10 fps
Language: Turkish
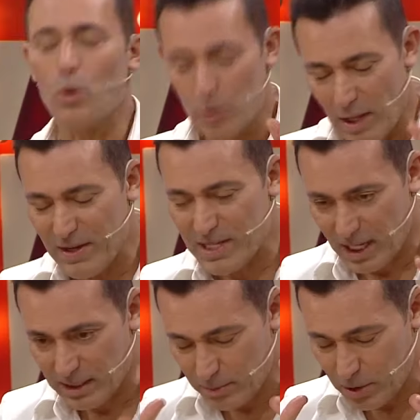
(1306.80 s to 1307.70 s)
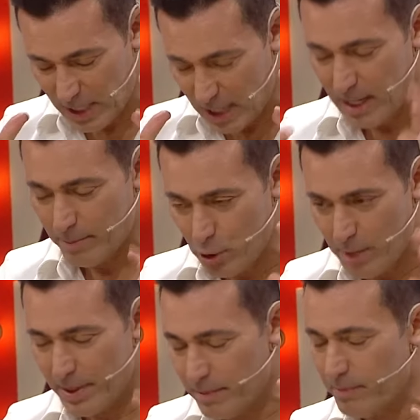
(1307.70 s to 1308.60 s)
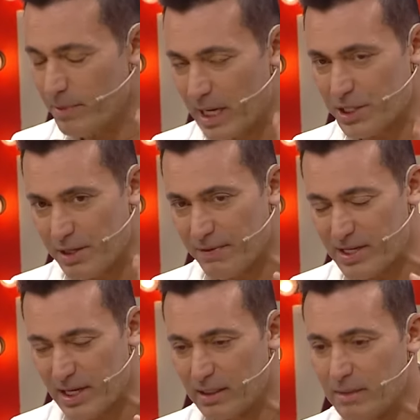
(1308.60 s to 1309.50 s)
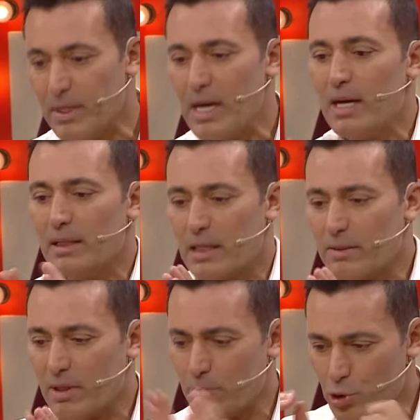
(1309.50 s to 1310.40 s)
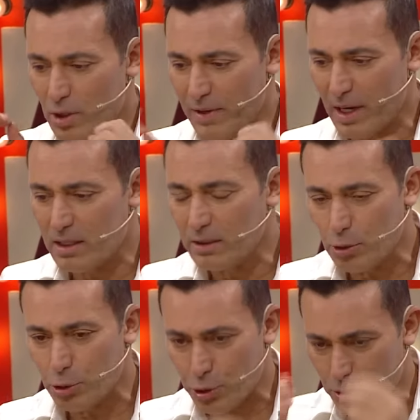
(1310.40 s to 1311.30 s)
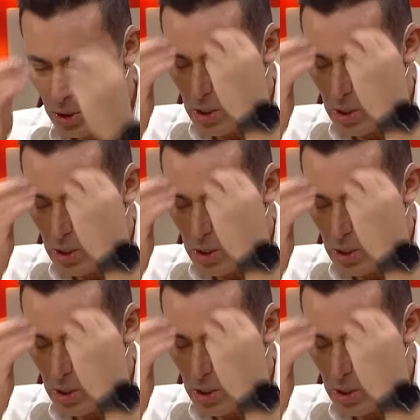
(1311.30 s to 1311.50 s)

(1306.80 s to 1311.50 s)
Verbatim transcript: nefes aldım. Sağlam böyle bir birkaç nefes aldım. Dedim ki Mustafa akıllı düşün.